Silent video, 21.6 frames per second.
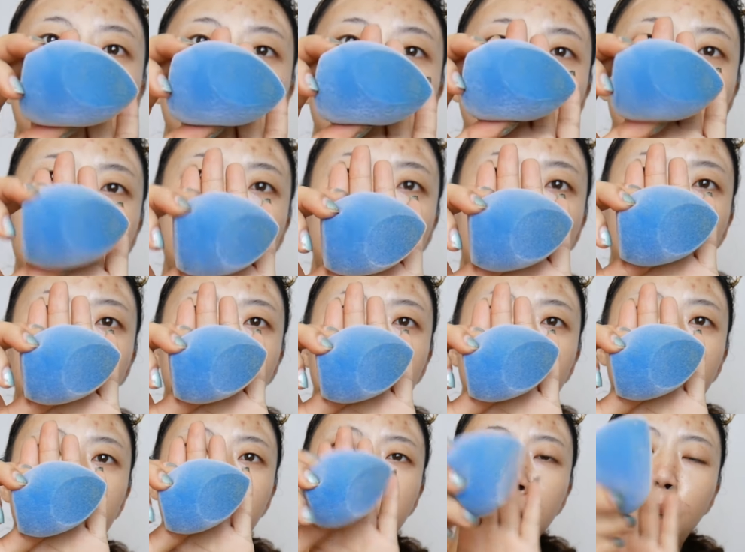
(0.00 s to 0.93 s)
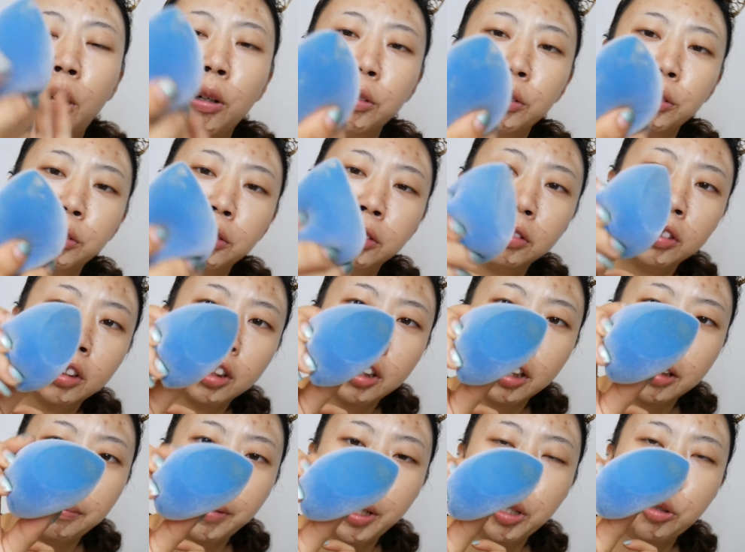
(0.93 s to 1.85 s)
丝绒的毛茸茸的
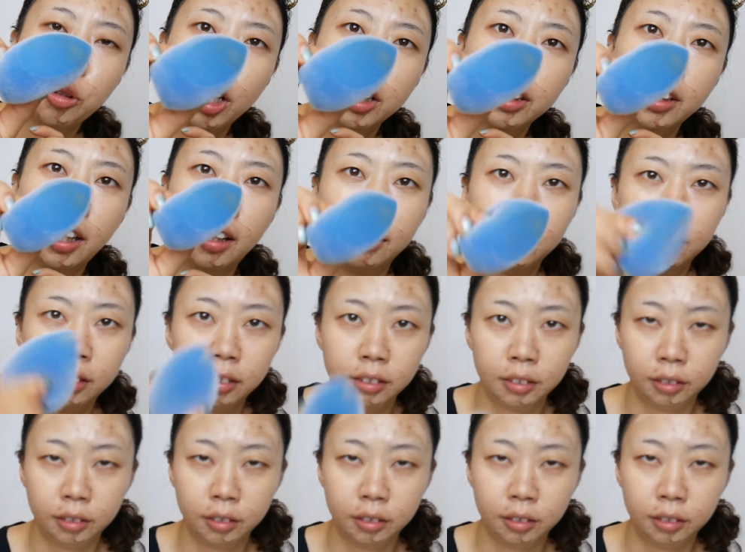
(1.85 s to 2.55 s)
这个美妆蛋。